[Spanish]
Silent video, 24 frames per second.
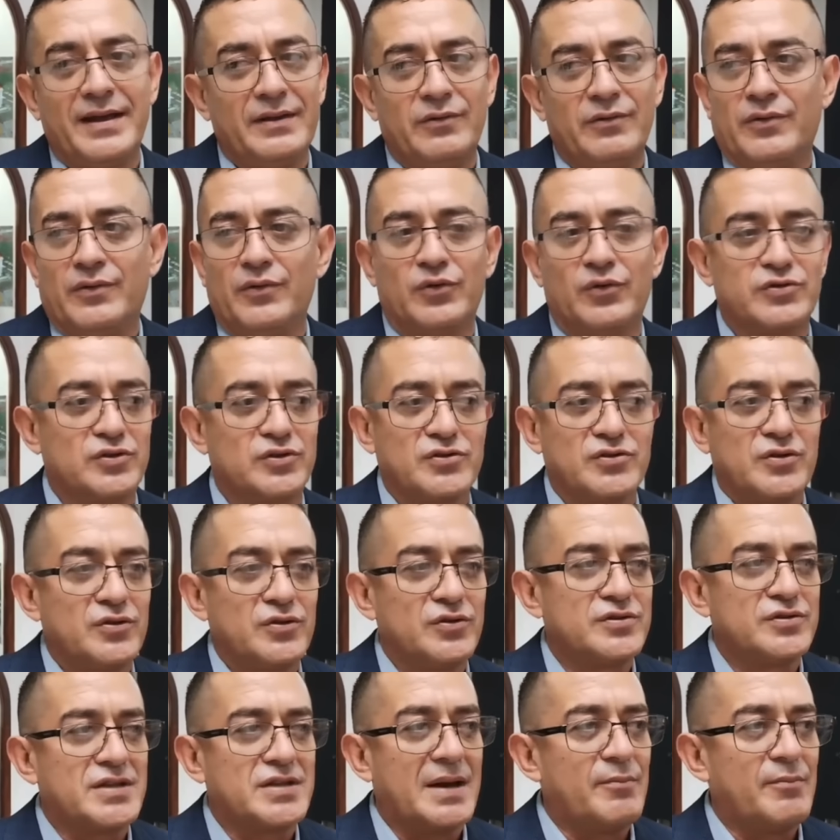es importante.
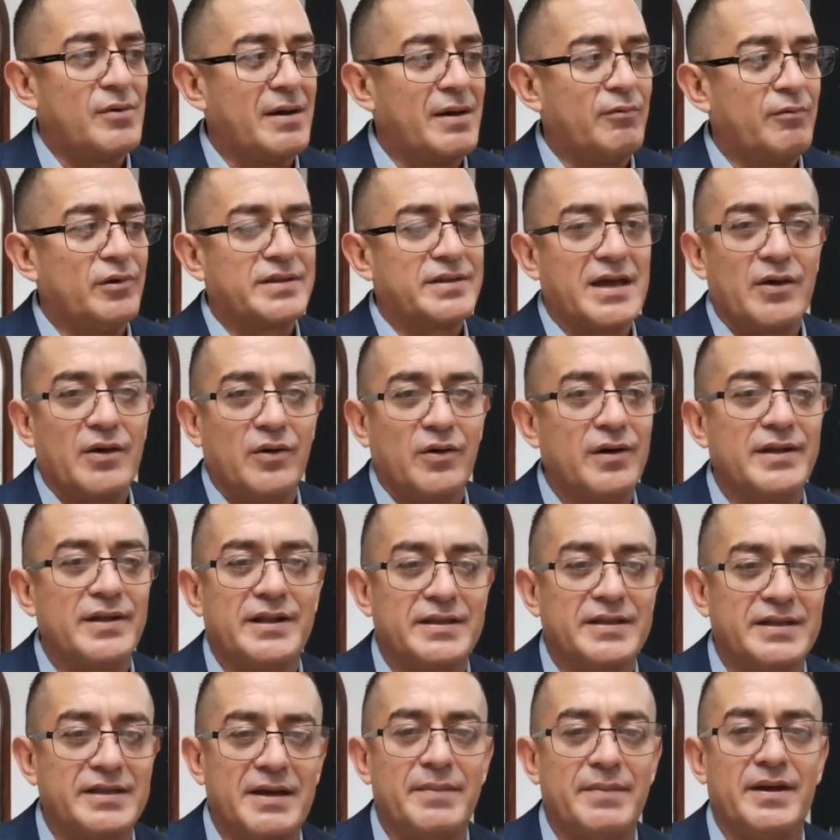Pues el hombre es
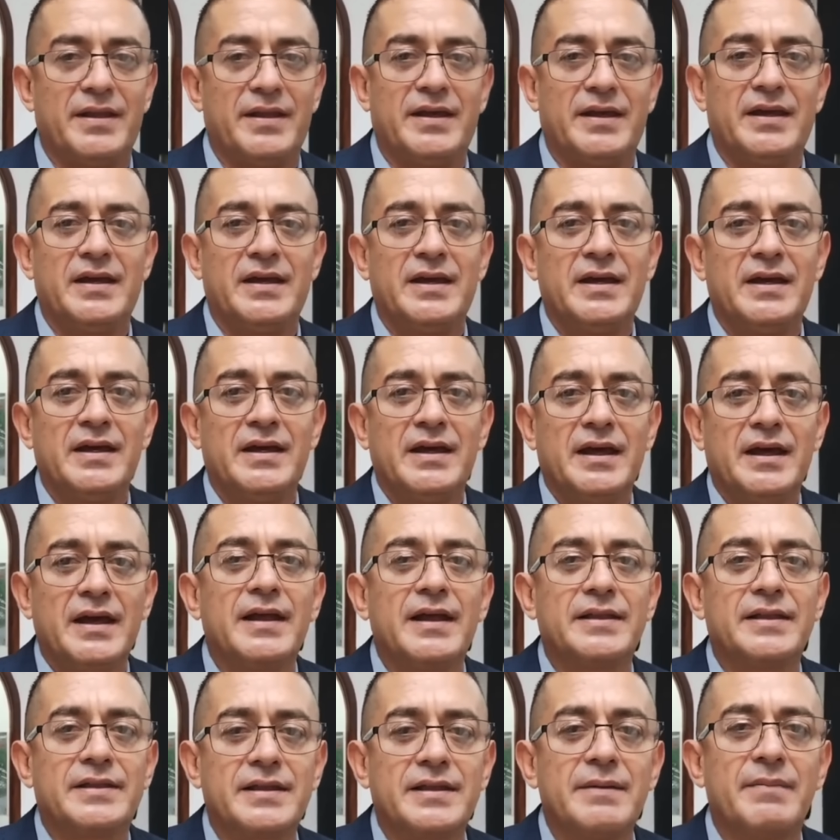importante.
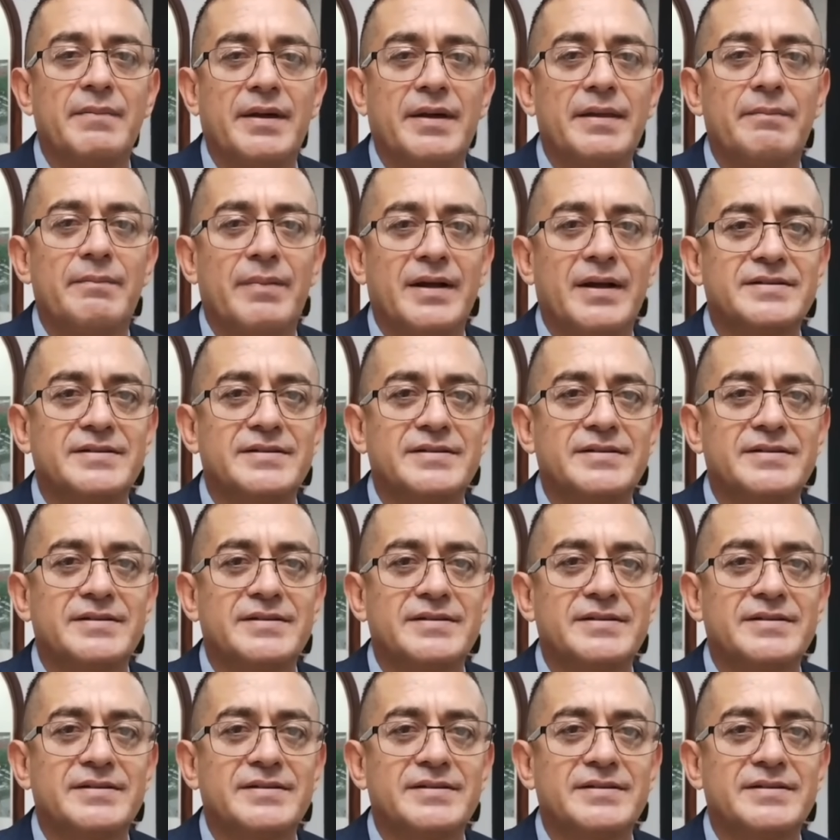Pero,